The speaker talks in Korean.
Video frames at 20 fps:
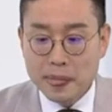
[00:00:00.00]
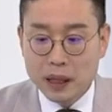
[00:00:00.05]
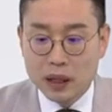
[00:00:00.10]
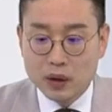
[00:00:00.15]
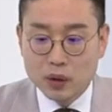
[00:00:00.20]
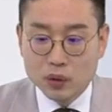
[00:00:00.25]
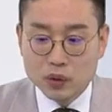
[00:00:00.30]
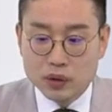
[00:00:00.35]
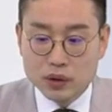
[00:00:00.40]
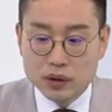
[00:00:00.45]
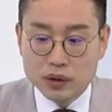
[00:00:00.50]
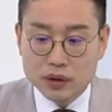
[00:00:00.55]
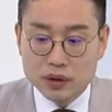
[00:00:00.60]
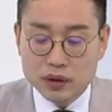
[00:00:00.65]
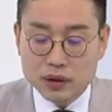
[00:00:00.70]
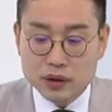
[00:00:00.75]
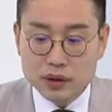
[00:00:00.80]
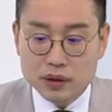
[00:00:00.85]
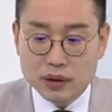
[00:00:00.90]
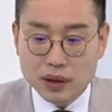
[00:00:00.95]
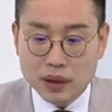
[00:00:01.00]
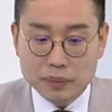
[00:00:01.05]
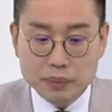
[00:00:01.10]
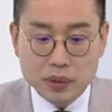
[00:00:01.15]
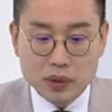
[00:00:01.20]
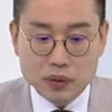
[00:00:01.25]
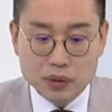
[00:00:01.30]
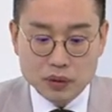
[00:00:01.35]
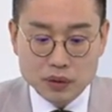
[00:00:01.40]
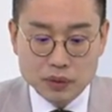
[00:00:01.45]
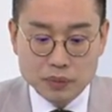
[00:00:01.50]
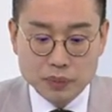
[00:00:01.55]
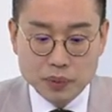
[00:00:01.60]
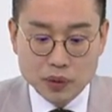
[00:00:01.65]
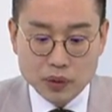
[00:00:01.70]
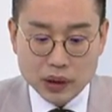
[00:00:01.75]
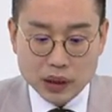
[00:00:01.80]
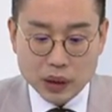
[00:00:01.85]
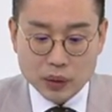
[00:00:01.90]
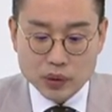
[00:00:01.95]
오늘은 한 번 더
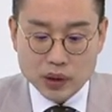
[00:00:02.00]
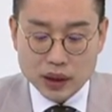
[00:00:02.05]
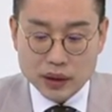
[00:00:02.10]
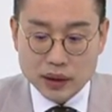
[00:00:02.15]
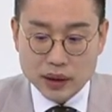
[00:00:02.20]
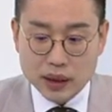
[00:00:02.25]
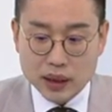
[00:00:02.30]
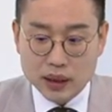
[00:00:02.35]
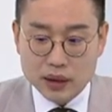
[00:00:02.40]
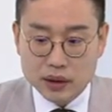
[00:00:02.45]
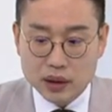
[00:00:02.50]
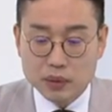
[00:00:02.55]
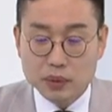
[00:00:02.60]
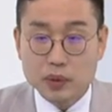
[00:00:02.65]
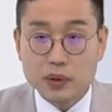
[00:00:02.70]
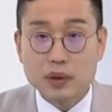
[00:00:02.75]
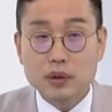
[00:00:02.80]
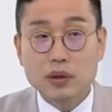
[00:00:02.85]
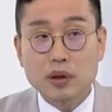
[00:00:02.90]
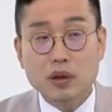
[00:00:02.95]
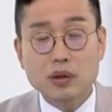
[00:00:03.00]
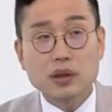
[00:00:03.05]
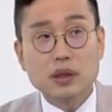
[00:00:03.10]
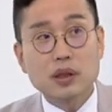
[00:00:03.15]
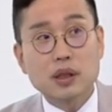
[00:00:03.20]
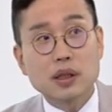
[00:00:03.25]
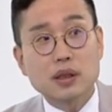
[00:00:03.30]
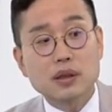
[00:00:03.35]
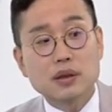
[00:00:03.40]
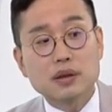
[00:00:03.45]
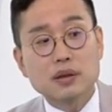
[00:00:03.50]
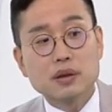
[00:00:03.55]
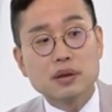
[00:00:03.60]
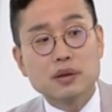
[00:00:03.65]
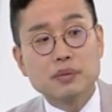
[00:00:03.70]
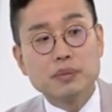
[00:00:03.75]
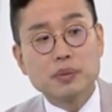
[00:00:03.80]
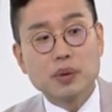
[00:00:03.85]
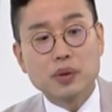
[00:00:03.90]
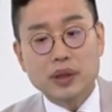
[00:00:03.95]
음봉이 나오지 않을까 이렇게 보여요. 떨어질 때는
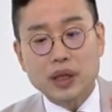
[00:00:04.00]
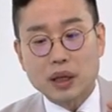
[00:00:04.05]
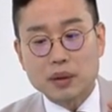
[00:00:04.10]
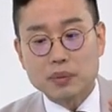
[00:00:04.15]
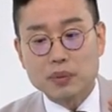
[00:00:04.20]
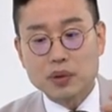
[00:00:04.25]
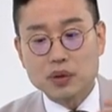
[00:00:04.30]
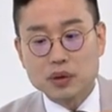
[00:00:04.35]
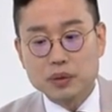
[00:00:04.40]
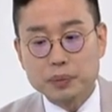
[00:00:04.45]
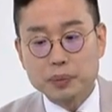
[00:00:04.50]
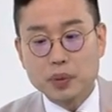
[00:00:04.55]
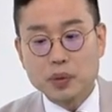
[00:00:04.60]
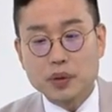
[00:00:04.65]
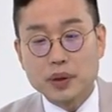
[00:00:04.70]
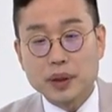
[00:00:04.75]
음봉, 양봉, 음봉,